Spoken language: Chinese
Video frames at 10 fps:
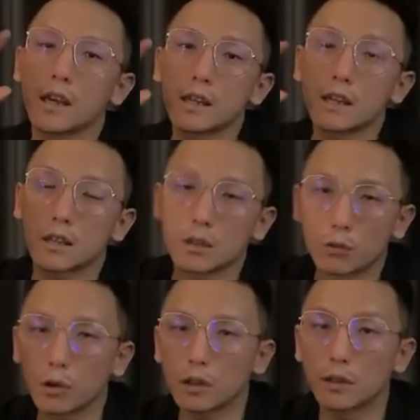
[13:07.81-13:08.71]
而且，
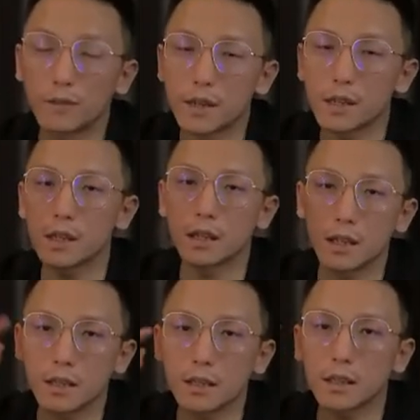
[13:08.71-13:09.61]
因为他们年纪
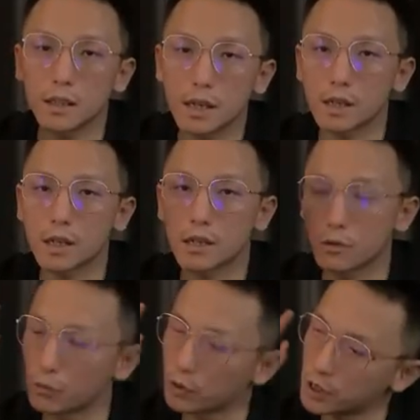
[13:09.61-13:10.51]
和经历很相
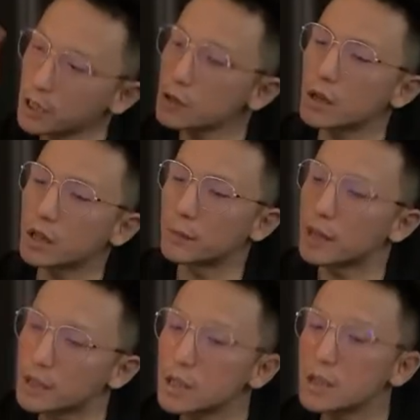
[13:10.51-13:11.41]
似，很容易啊
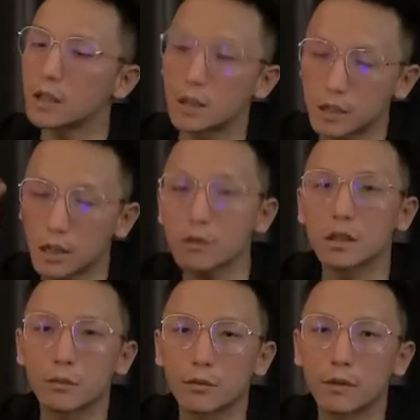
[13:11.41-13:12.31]
就会有很多生
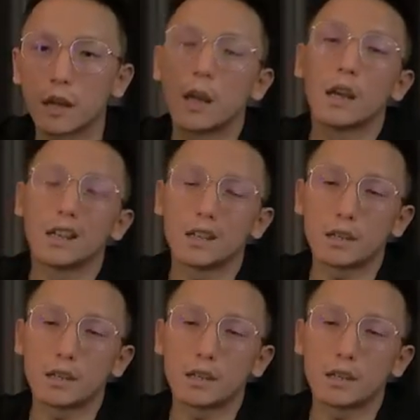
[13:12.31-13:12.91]
活化的交流，